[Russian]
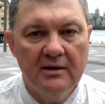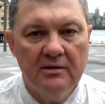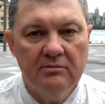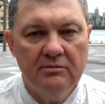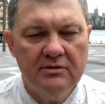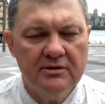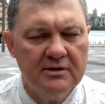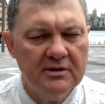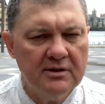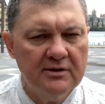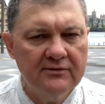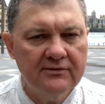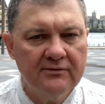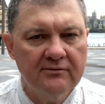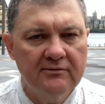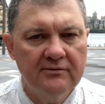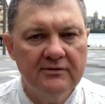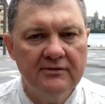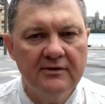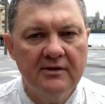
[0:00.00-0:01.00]
Без
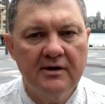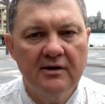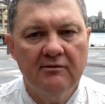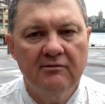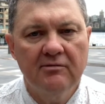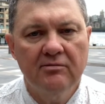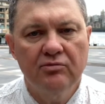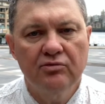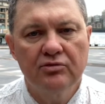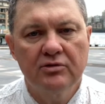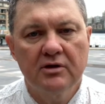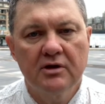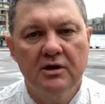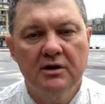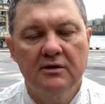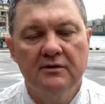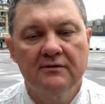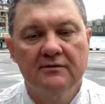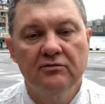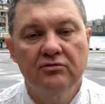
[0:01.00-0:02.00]
английского языка вам будет
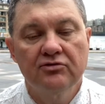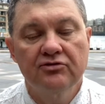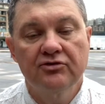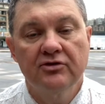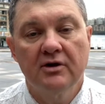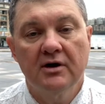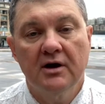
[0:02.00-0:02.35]
крайне сложно,